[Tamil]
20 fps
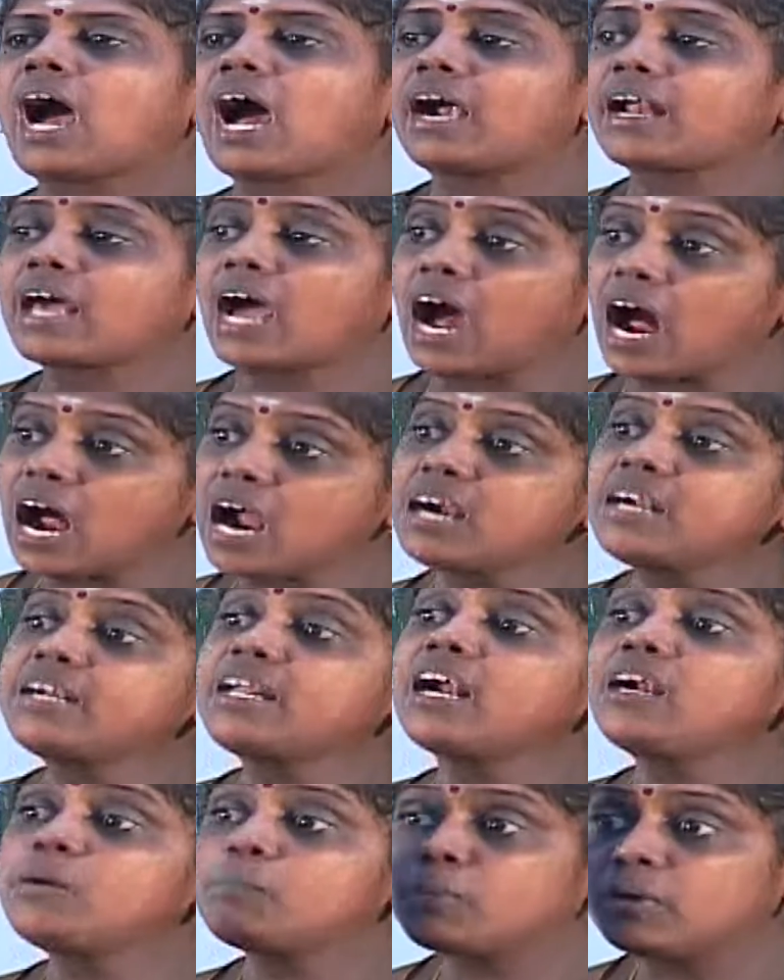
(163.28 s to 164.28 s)
ஆனால்
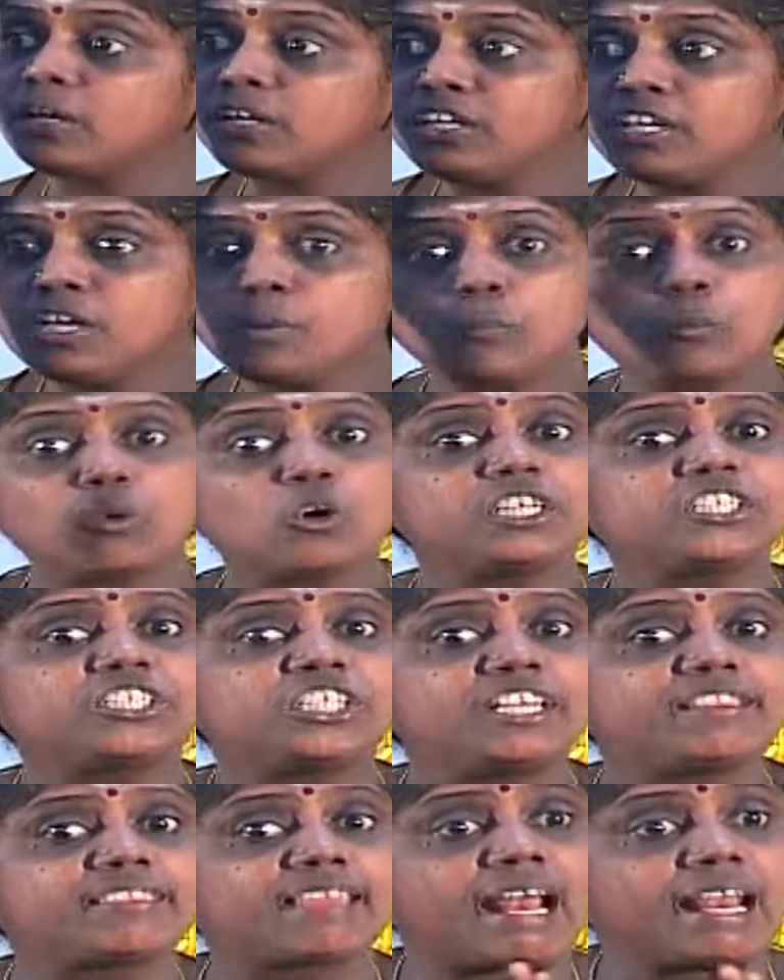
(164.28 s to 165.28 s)
ஆண்டாள் பெரிய
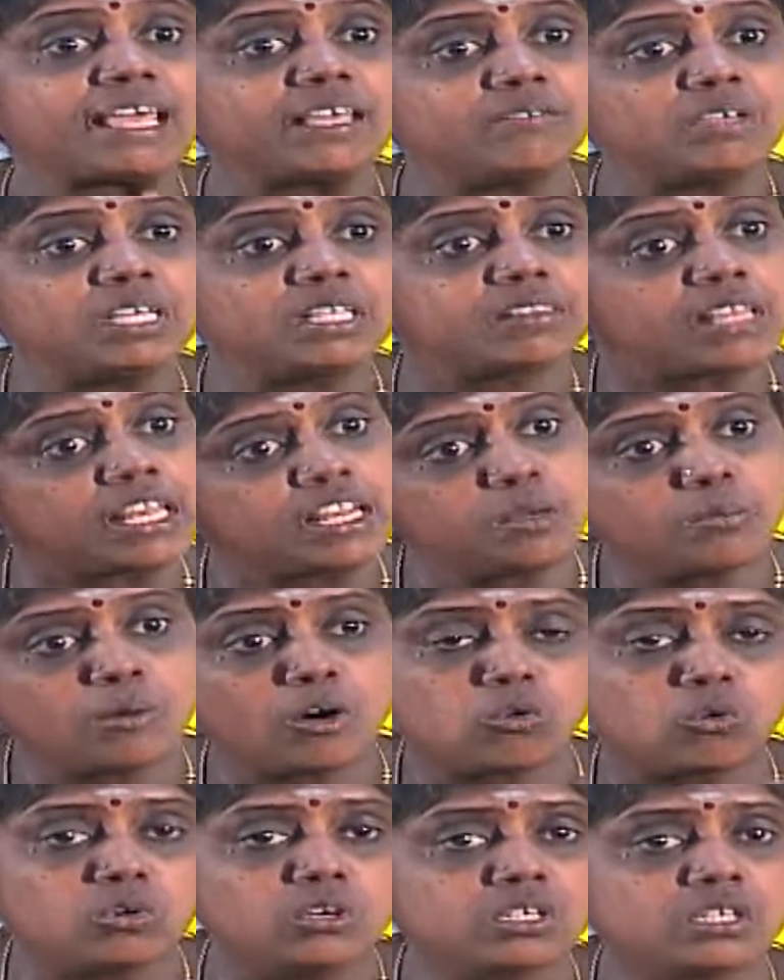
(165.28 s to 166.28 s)
புரட்சி தலைவி தெரியுமா
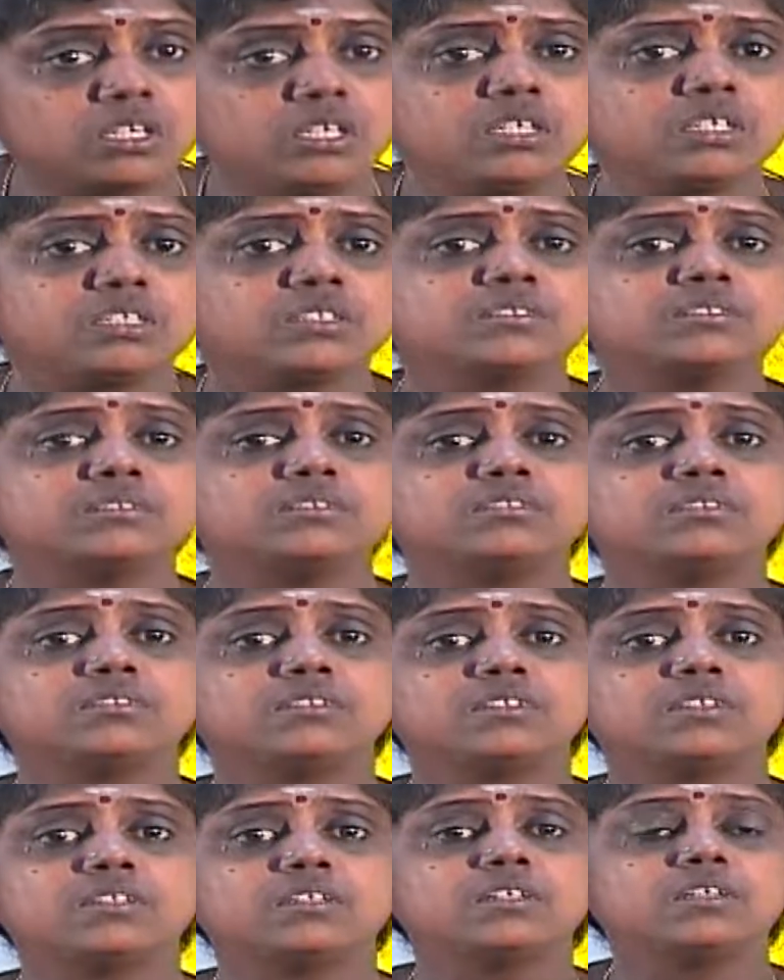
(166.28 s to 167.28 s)
உங்களுக்கு
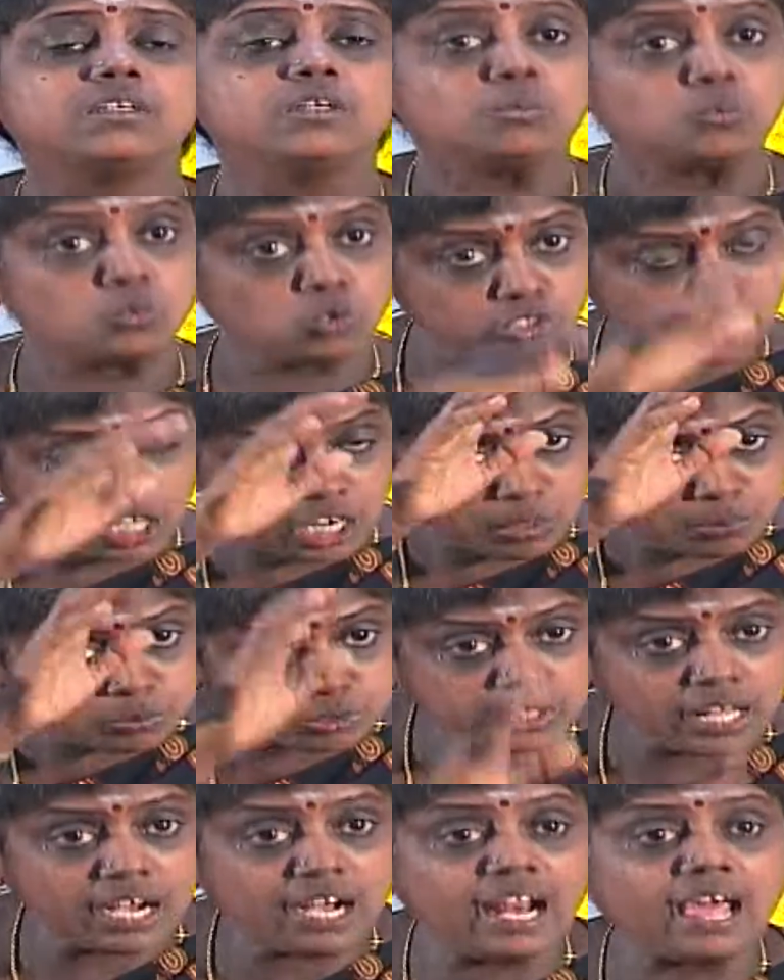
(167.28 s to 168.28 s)
முதன்
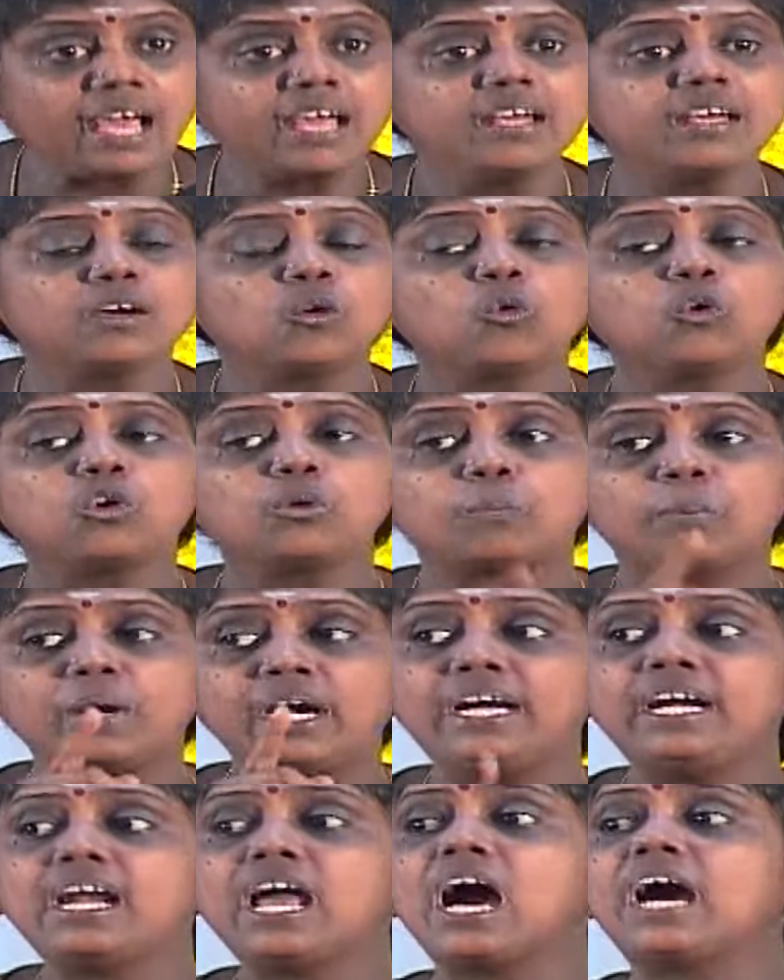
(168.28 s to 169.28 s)
முதல்ல ஒரு
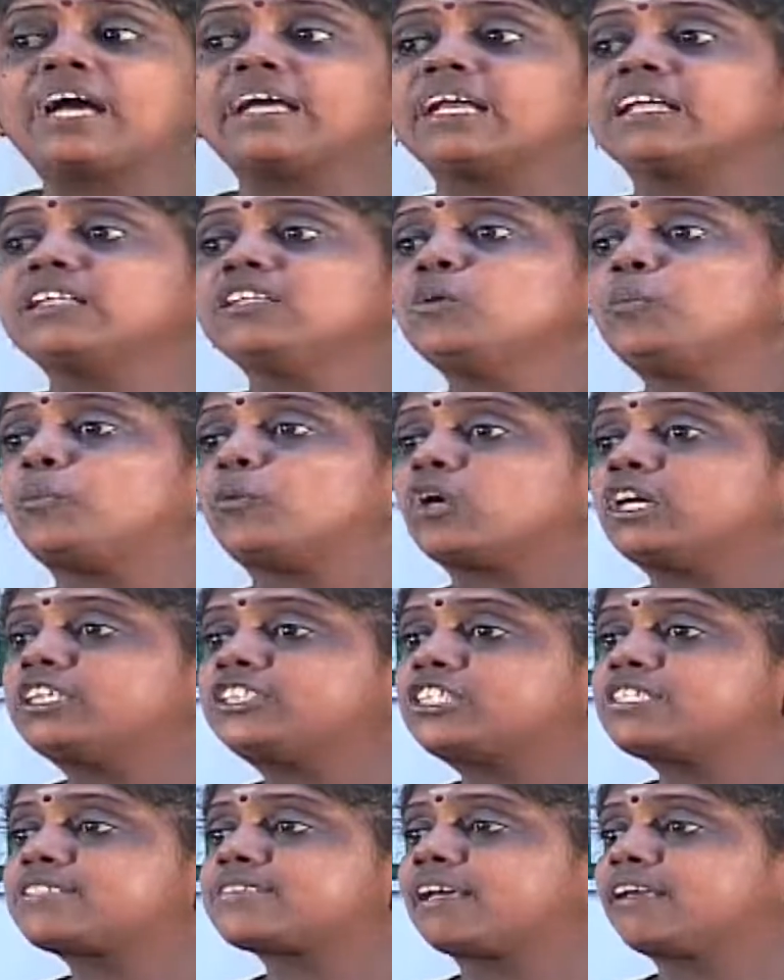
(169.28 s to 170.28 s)
பெண்ணாக இருந்து
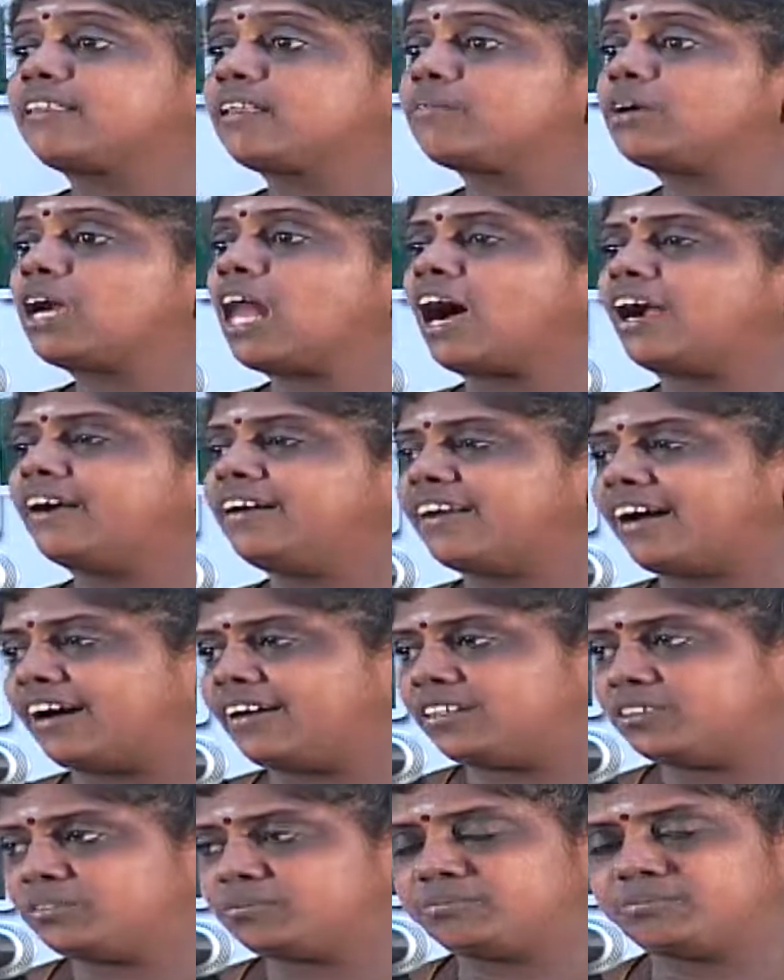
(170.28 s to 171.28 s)
புரட்சி செய்தவள்
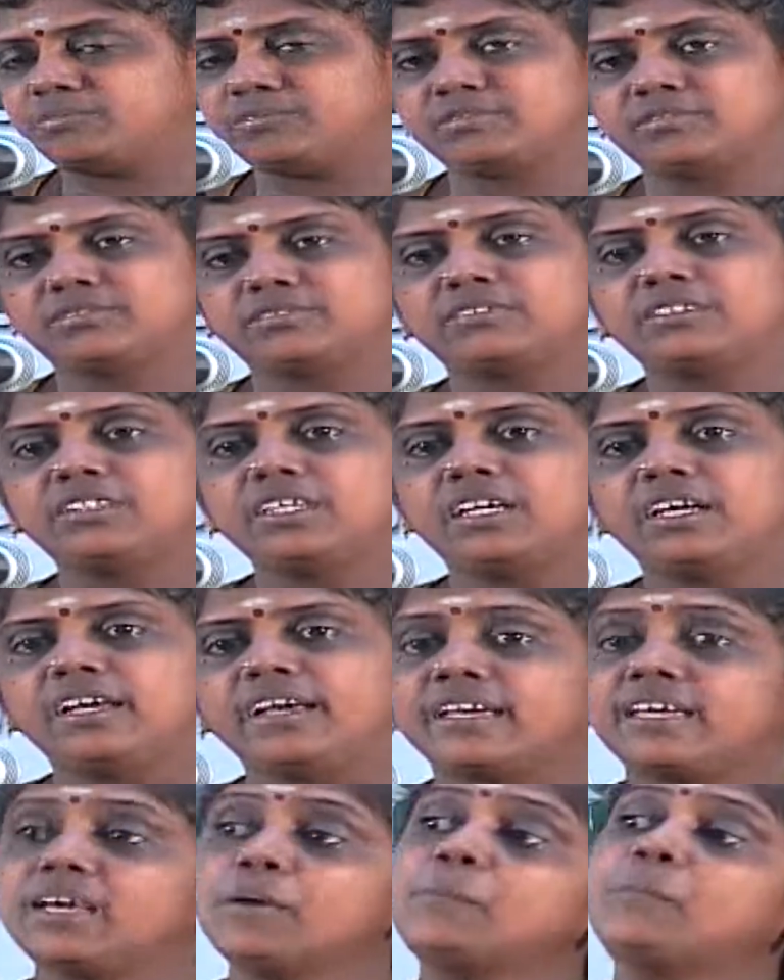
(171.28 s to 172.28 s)
ஆண்டாள்
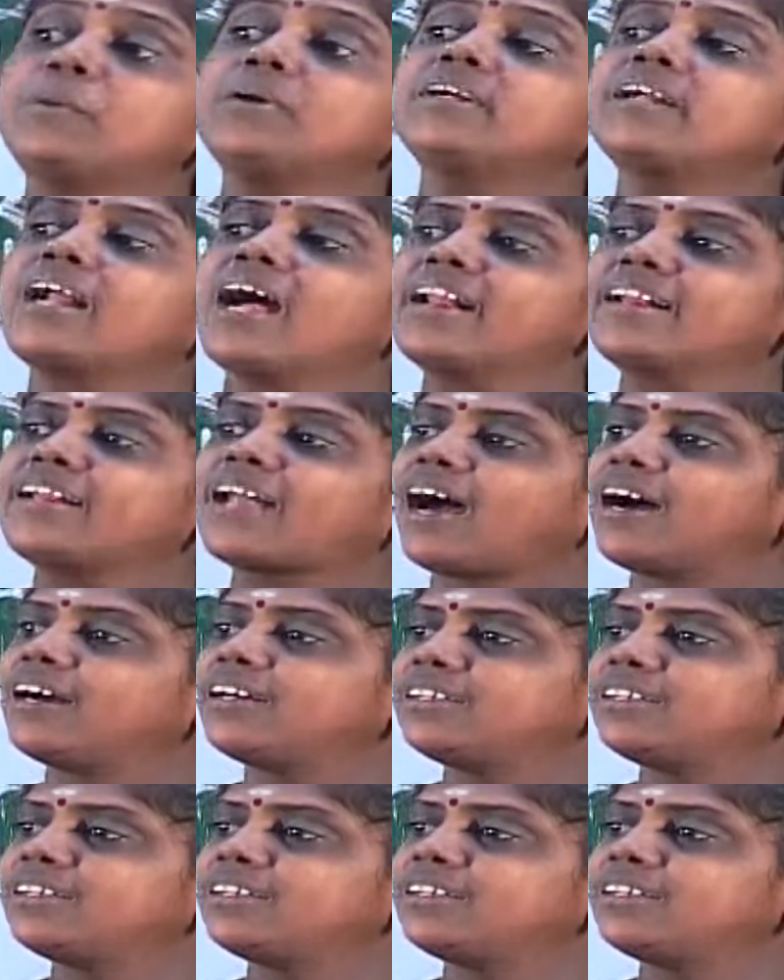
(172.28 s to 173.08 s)
எப்படிறான்னா